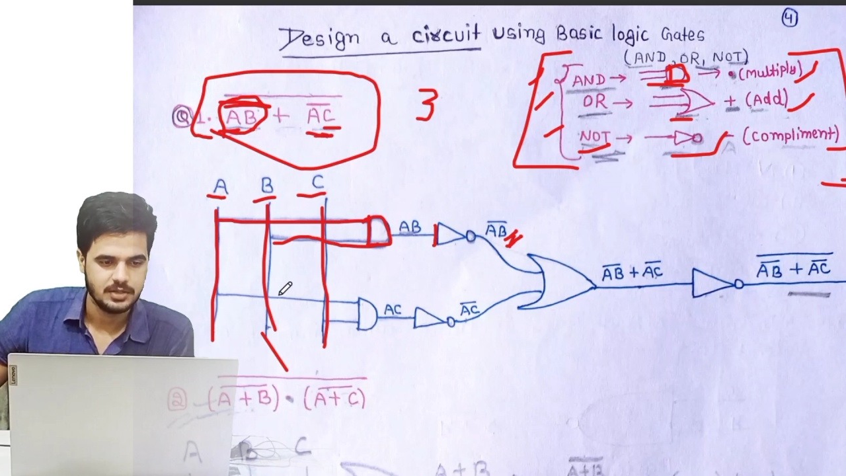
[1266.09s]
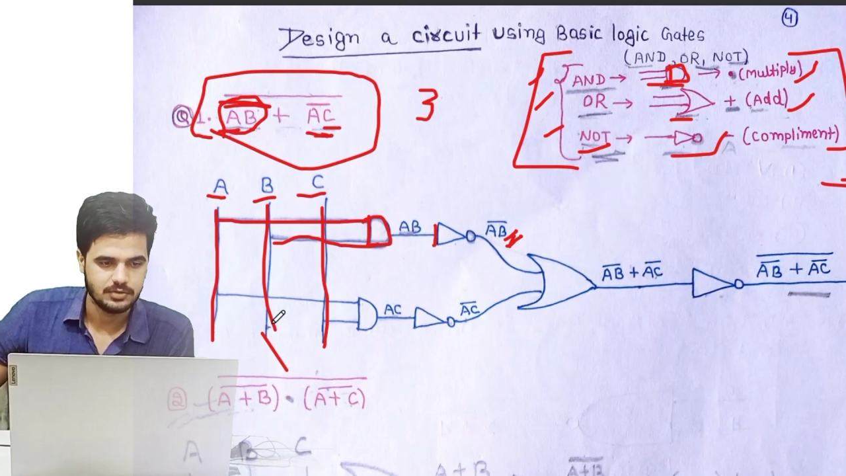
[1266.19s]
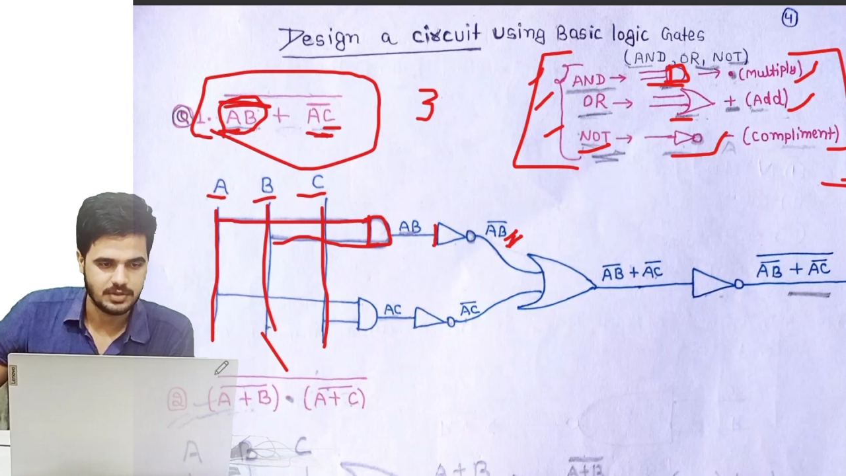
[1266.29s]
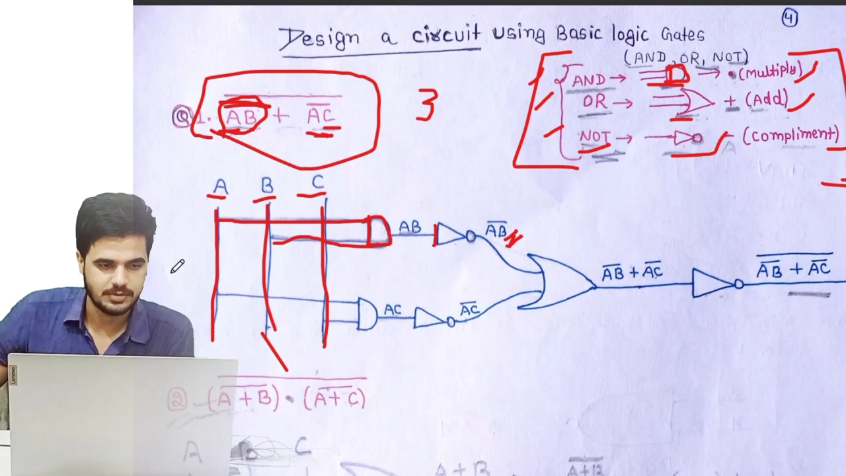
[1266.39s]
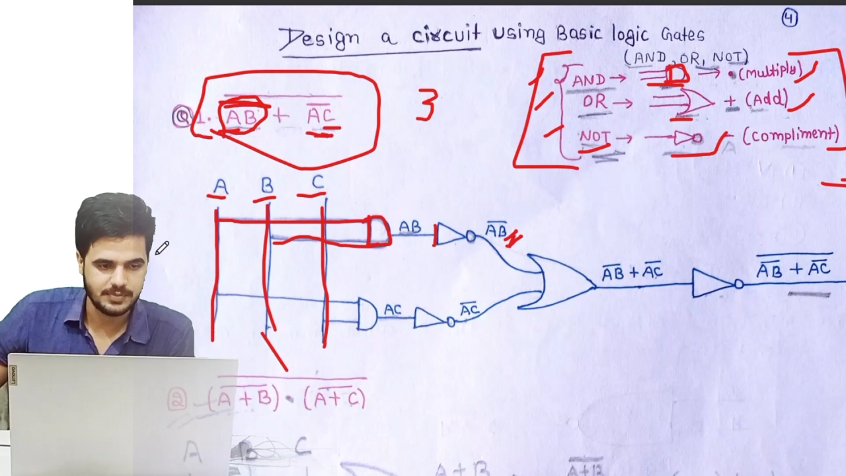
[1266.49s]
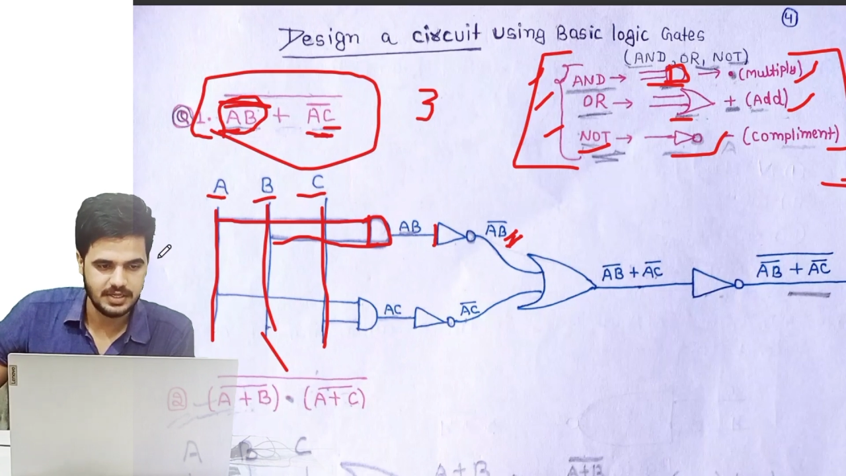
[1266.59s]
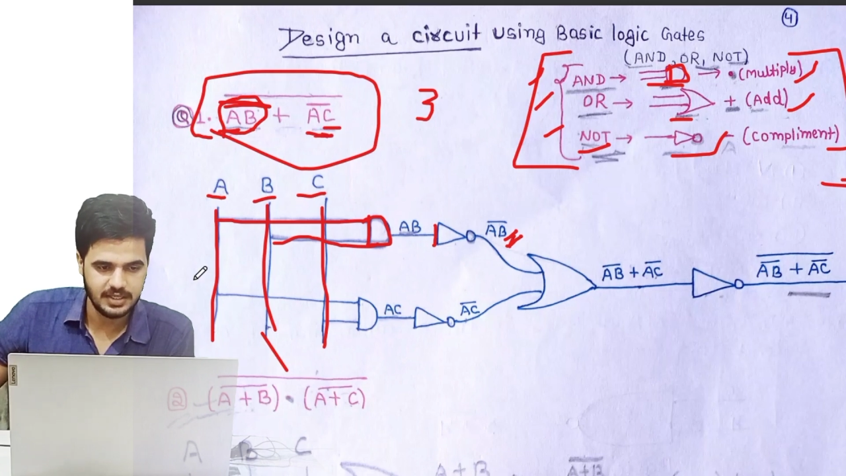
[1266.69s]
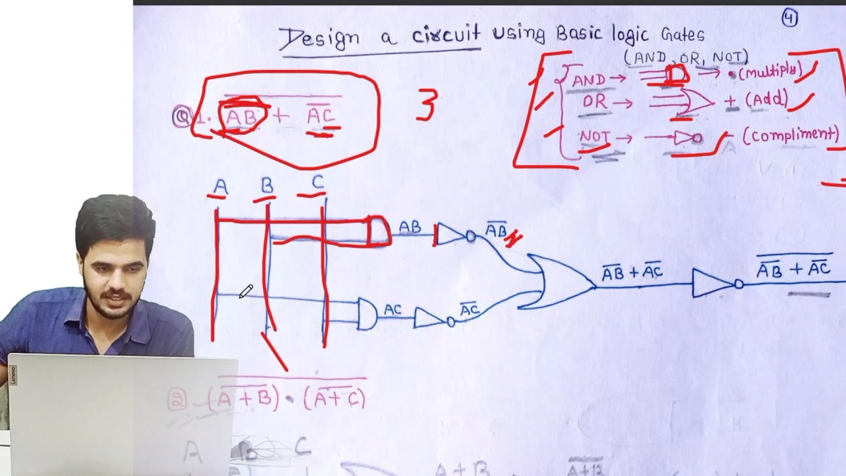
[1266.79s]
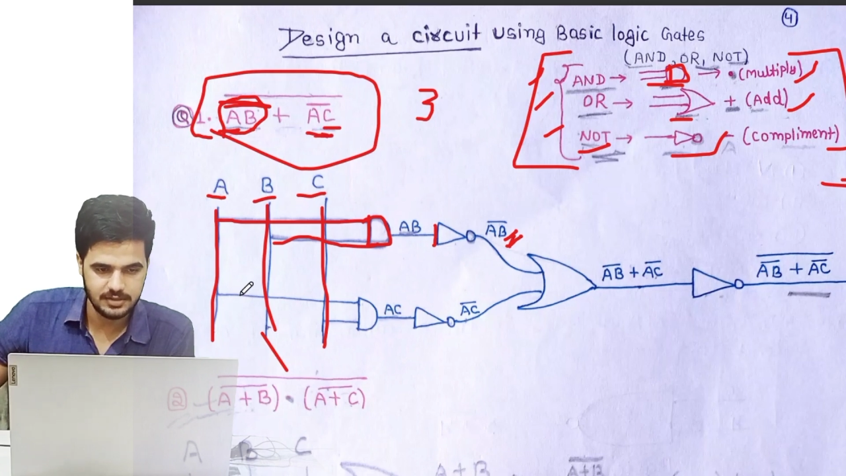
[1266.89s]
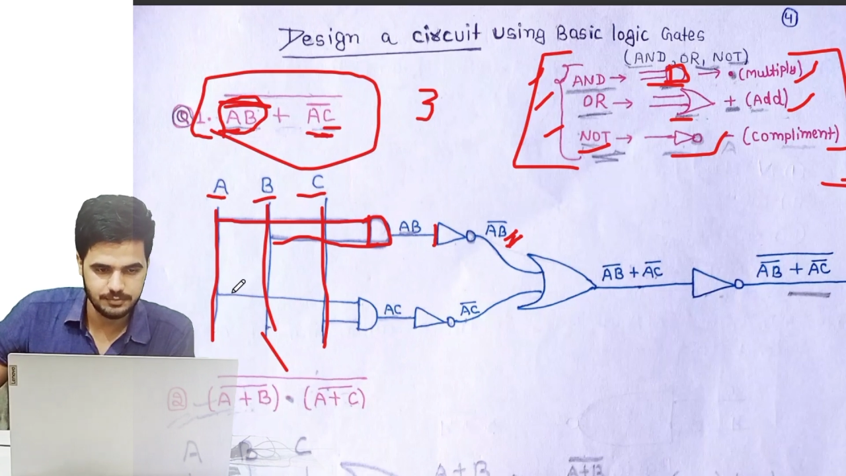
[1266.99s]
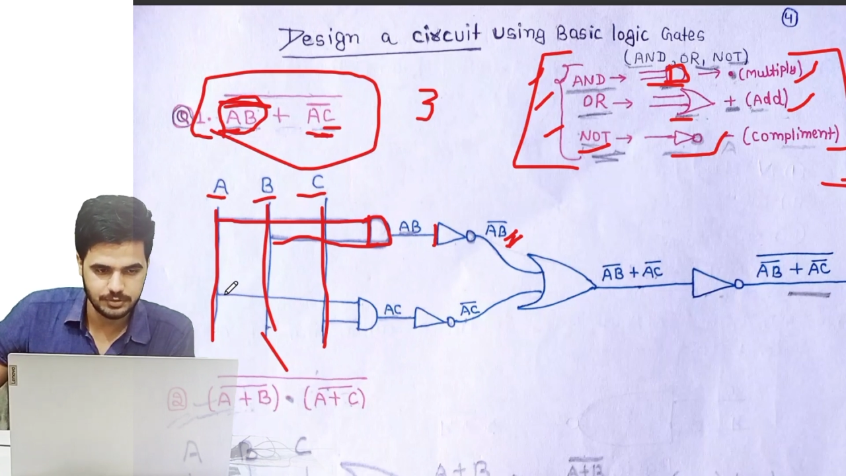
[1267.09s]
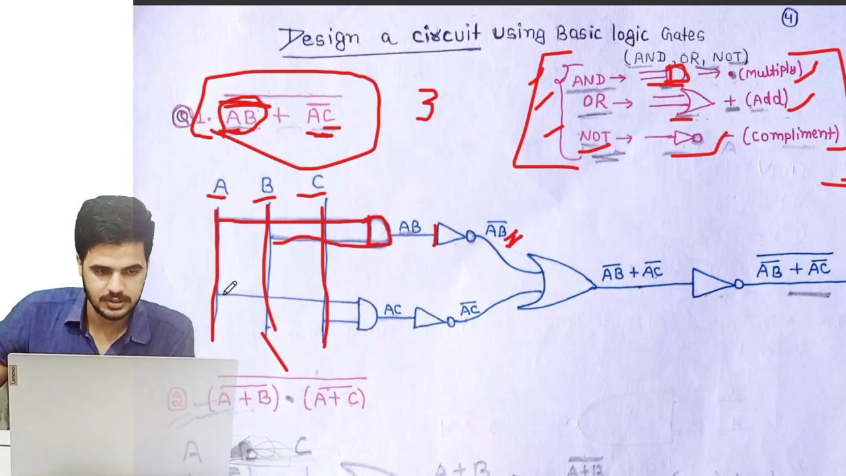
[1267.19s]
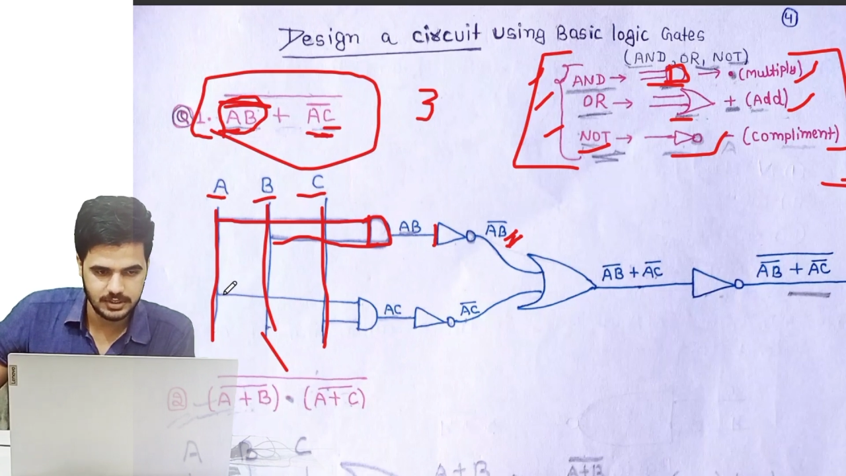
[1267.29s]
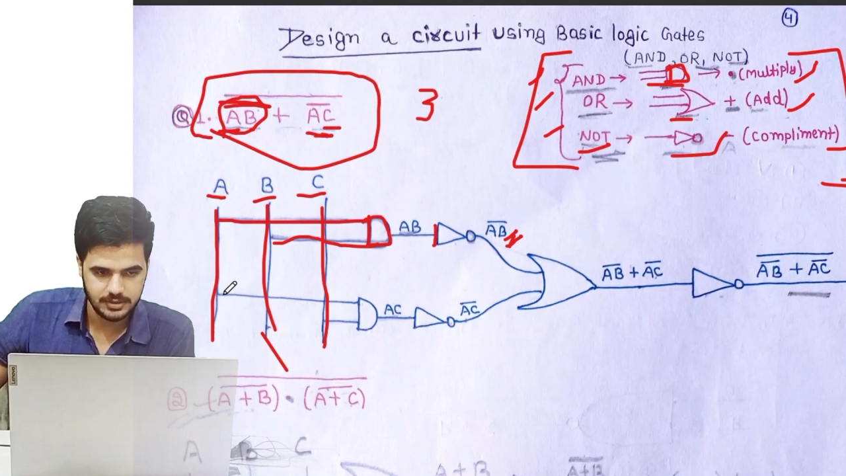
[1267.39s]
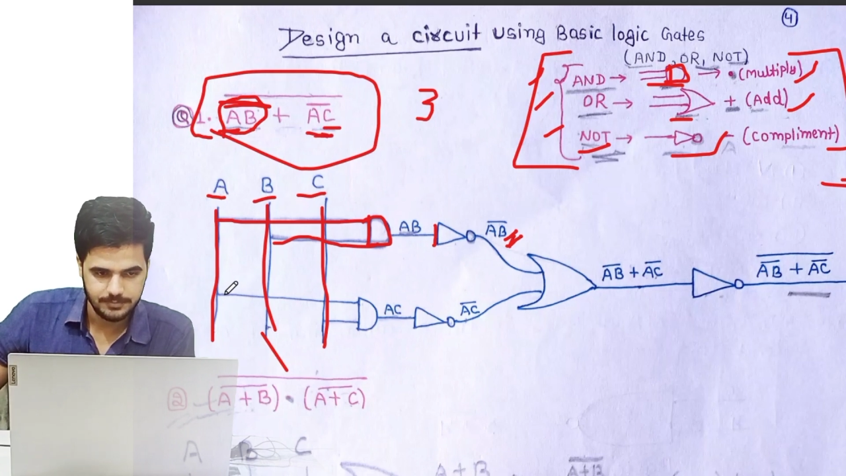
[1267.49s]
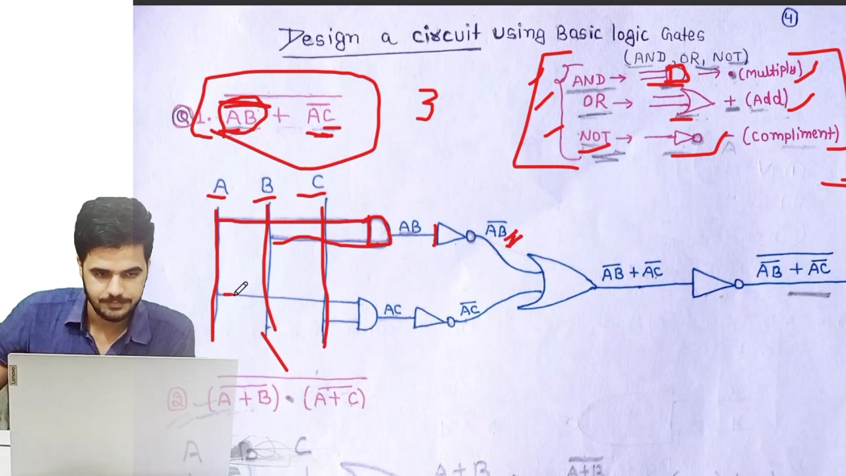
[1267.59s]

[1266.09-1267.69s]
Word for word: तो सबसे पहले ए इनपुट लिए